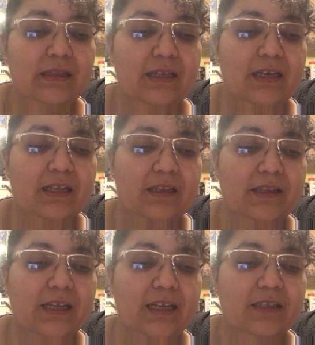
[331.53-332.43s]
Tela,
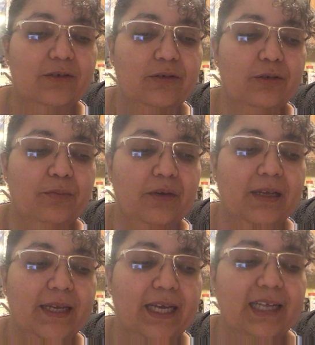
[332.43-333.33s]
tela de 8
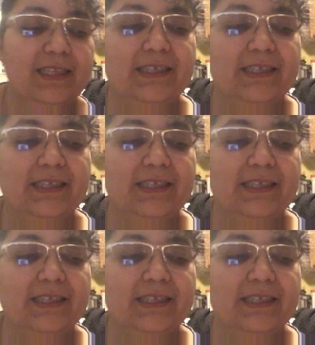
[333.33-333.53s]
polegadas.